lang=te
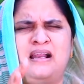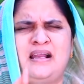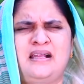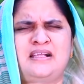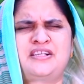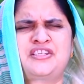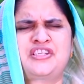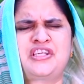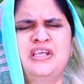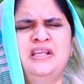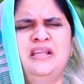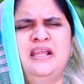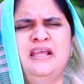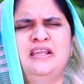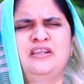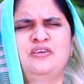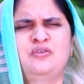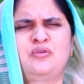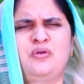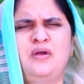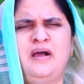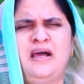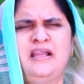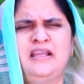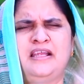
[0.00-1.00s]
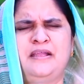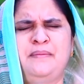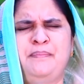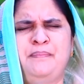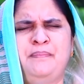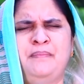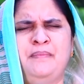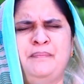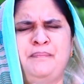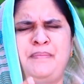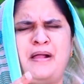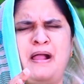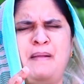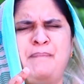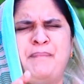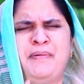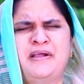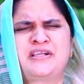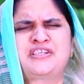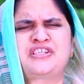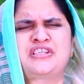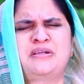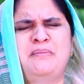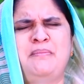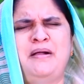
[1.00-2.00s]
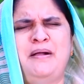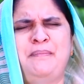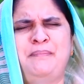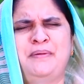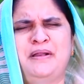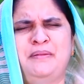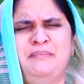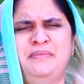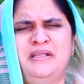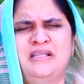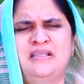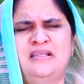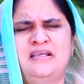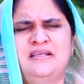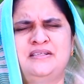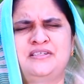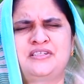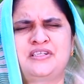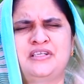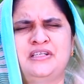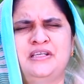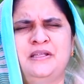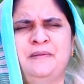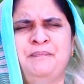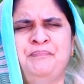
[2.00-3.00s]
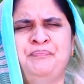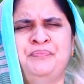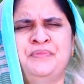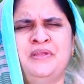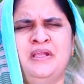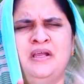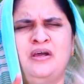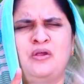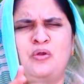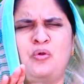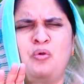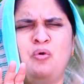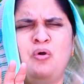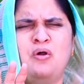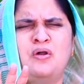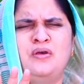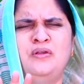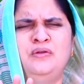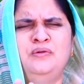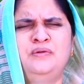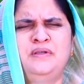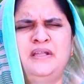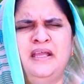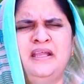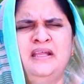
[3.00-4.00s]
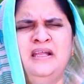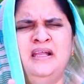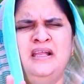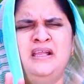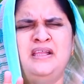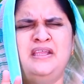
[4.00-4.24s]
రక్షణ లేని గృహాలకి పాపక్షమాపణ మీరు దయచేయండి రోగులుంటే